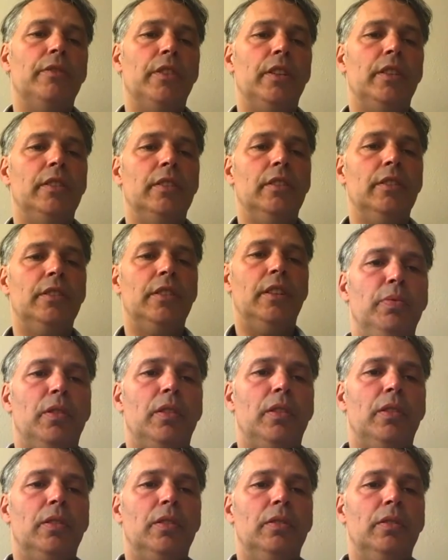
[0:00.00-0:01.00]
das Gas und
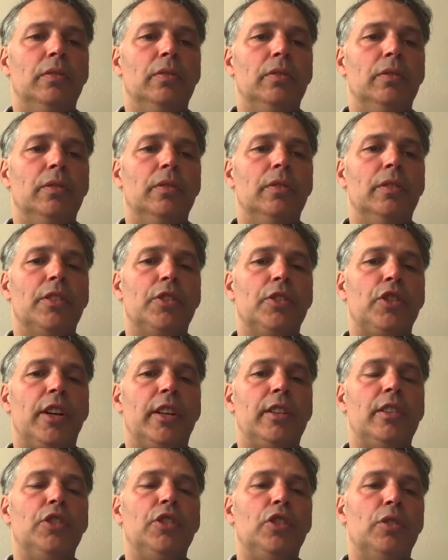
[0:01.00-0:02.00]
das schädliche
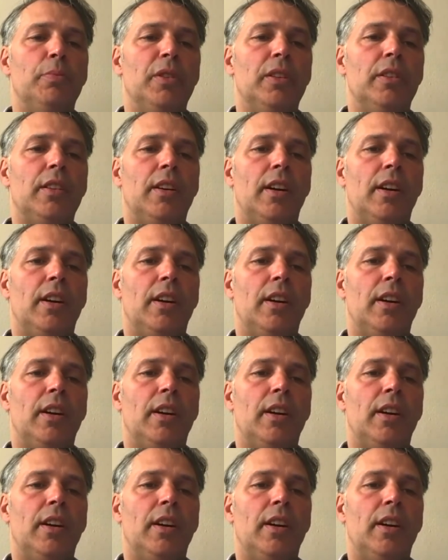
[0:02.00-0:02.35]
Methan